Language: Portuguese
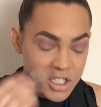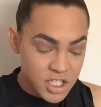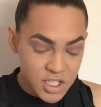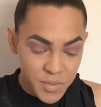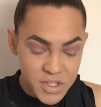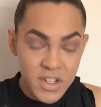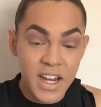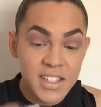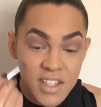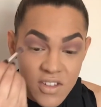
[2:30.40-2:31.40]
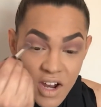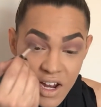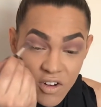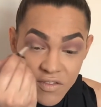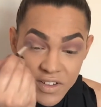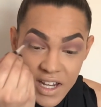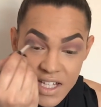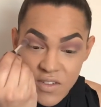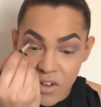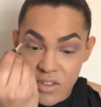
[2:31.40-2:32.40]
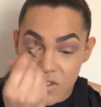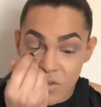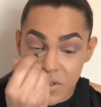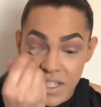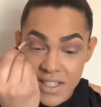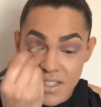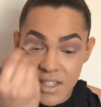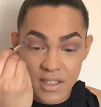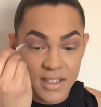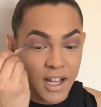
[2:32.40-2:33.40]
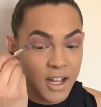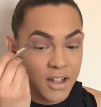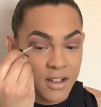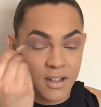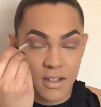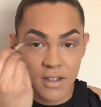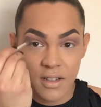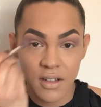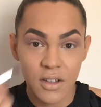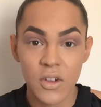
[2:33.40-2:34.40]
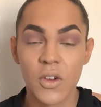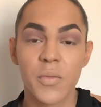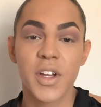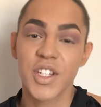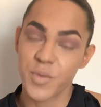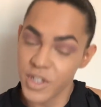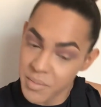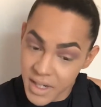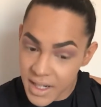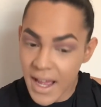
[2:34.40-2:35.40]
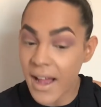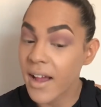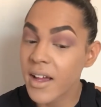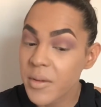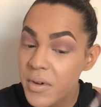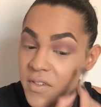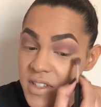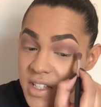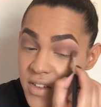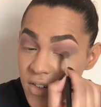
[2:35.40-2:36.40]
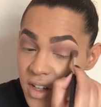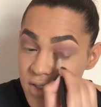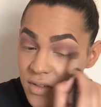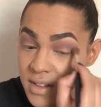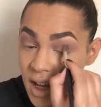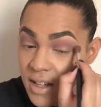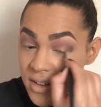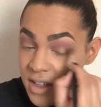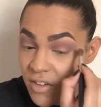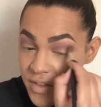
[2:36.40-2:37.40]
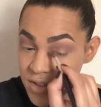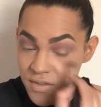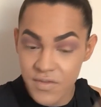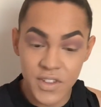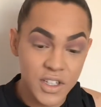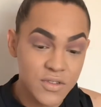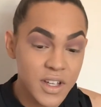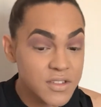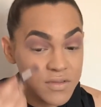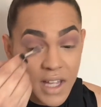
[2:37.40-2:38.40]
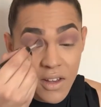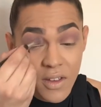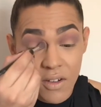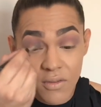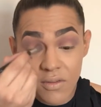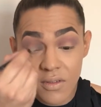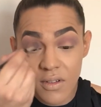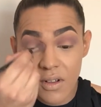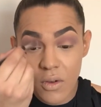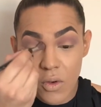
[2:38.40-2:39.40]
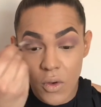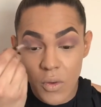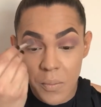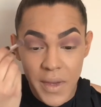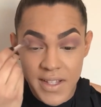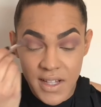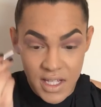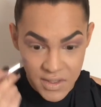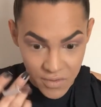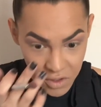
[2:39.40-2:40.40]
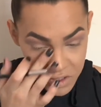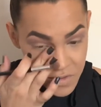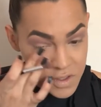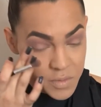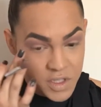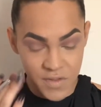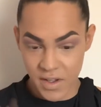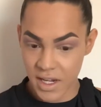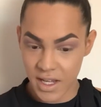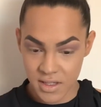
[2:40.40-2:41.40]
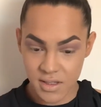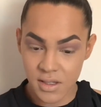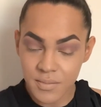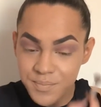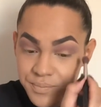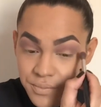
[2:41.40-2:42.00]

Gente, depois eu quero que vocês vão lá conferir as fotos do Insta, tá? Pra gente poder brilhar, pra vocês verem o resultado. Talvez no vídeo o resultado é um. Mas nas fotos faz uma diferença.